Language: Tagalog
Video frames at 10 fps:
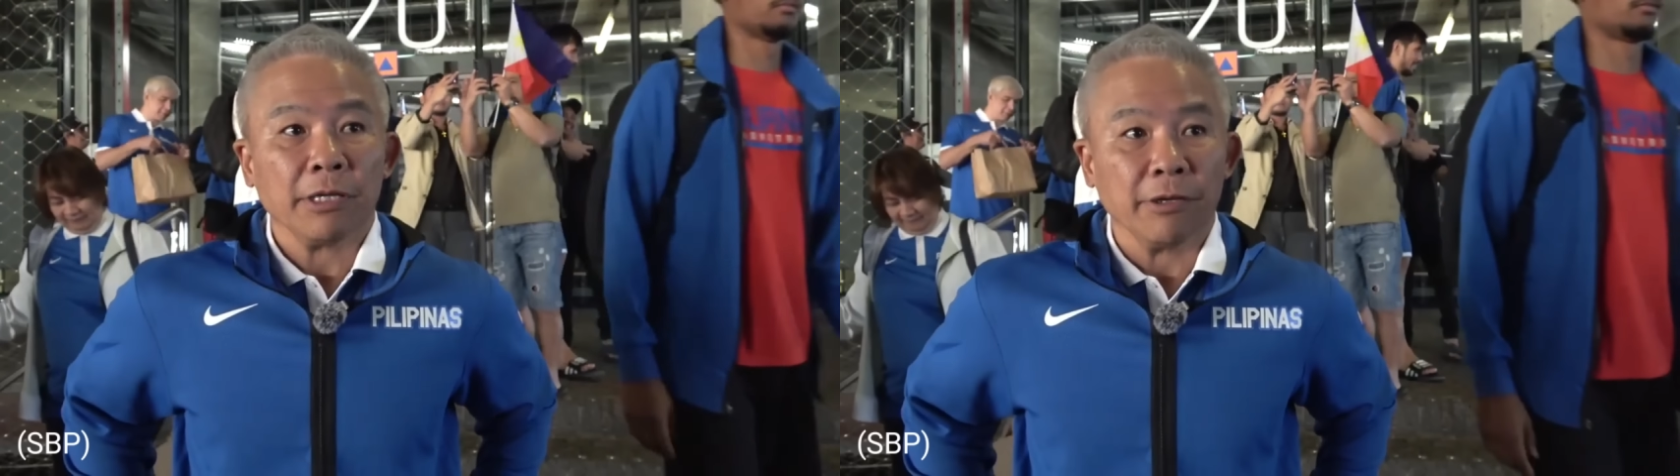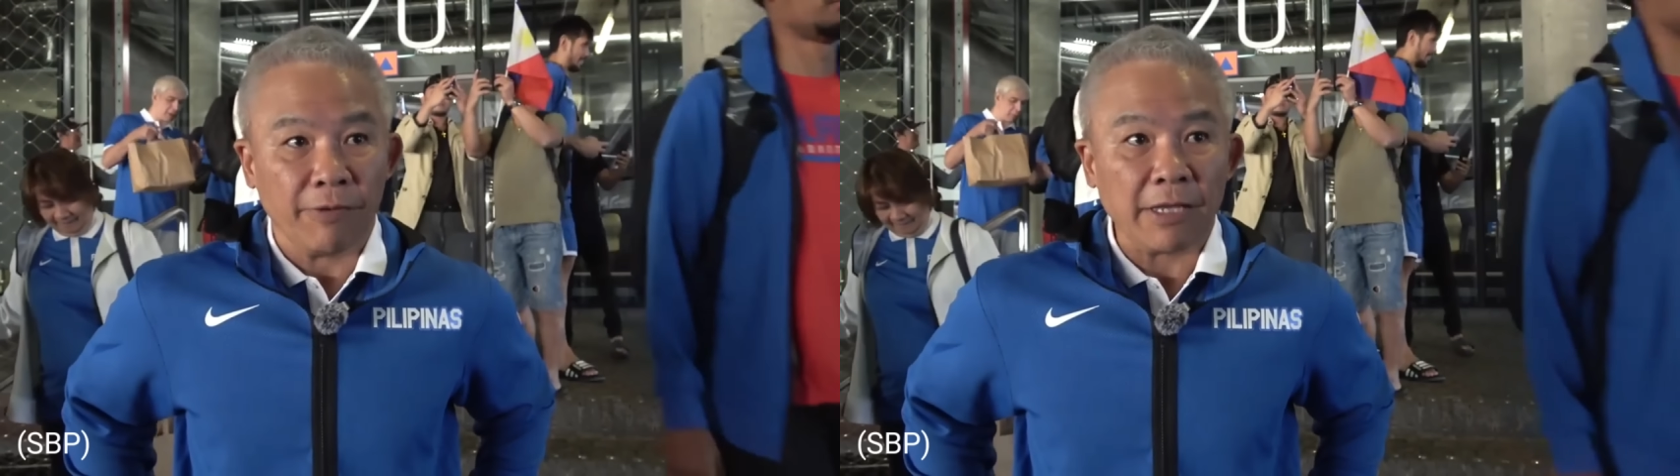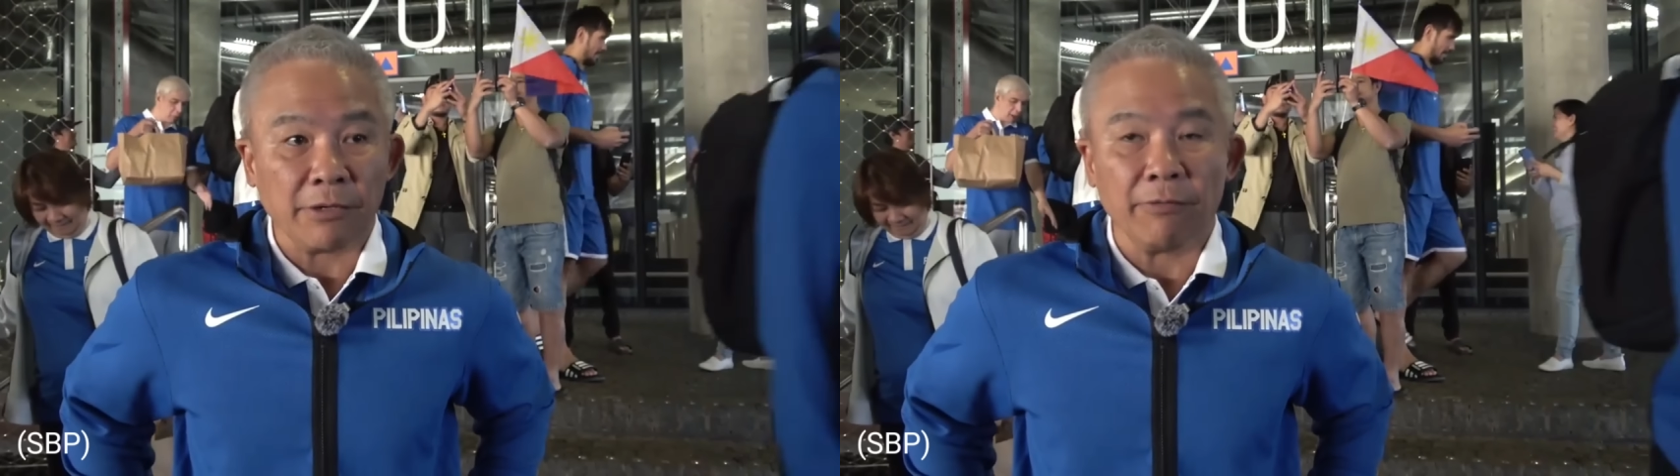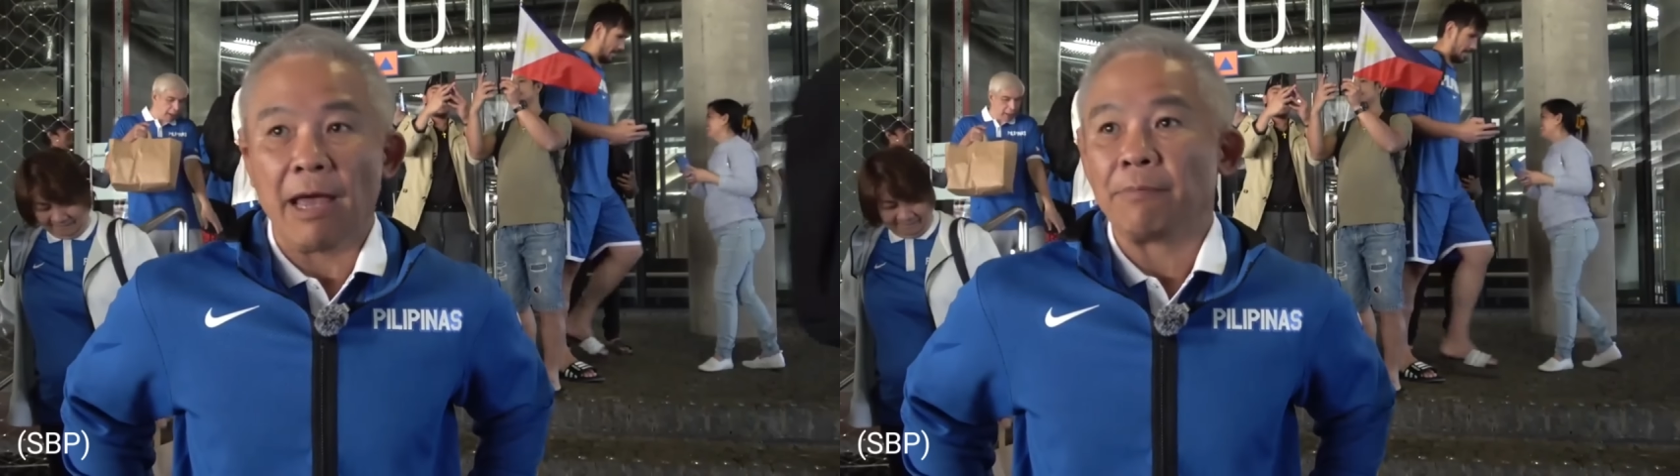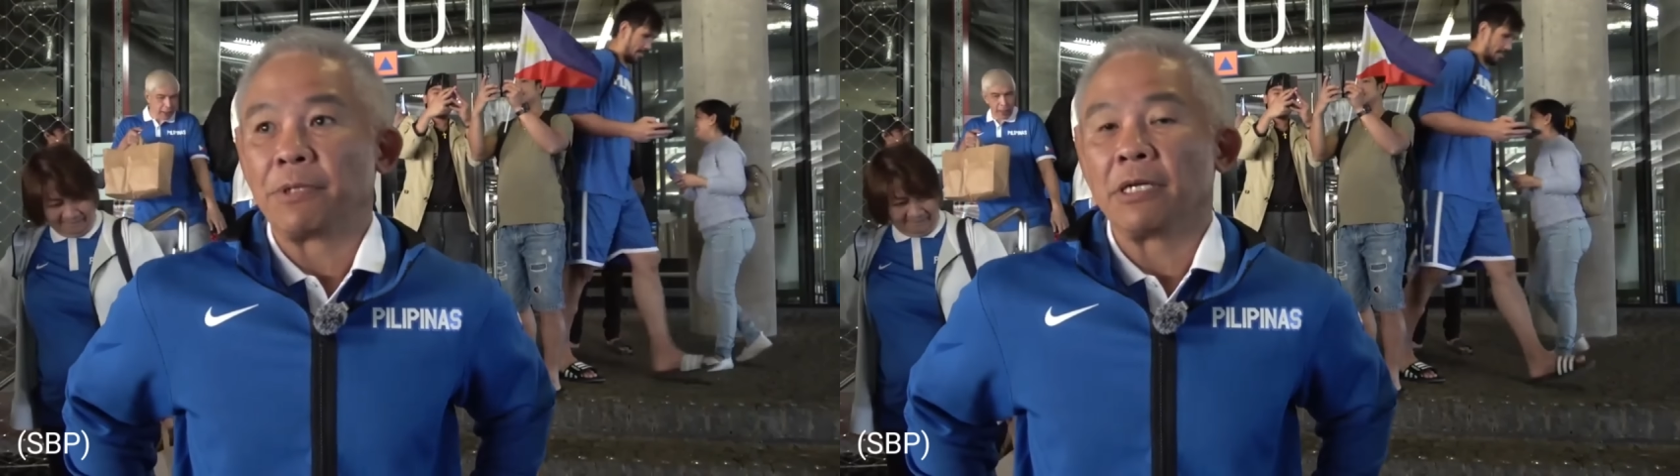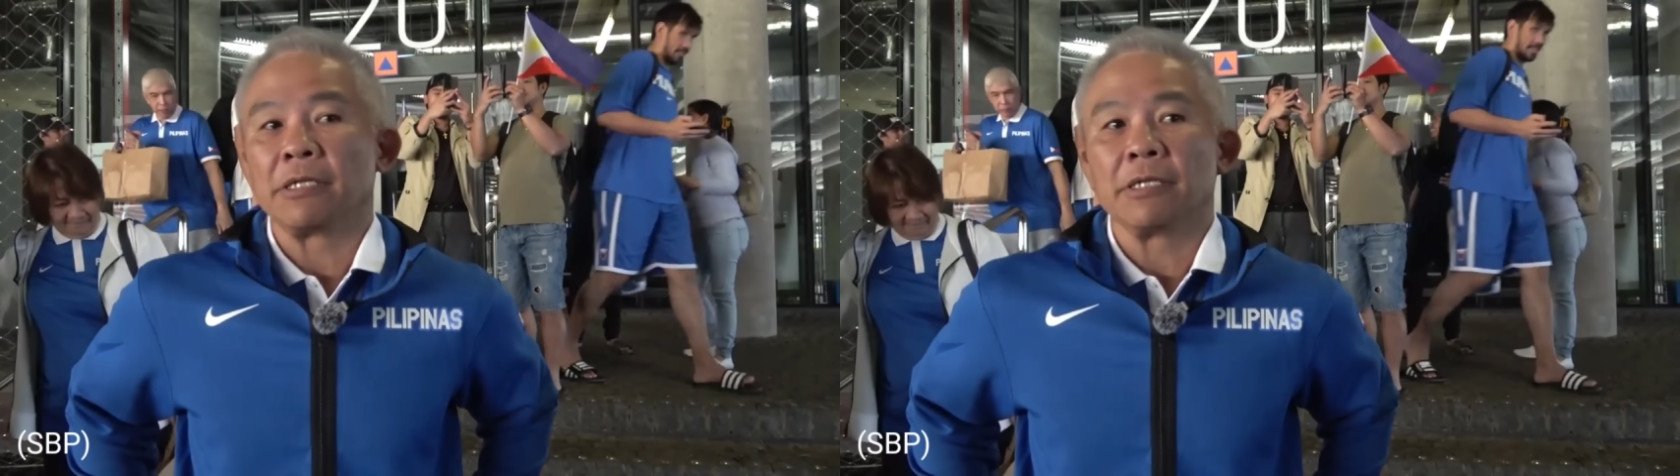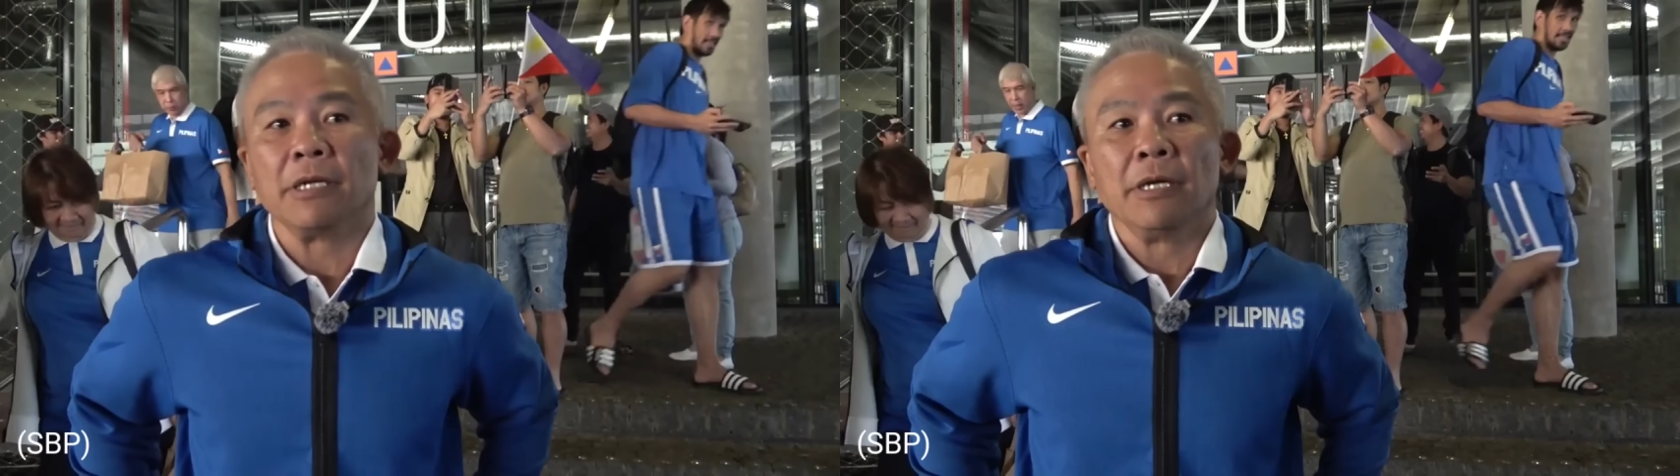defensive lapses.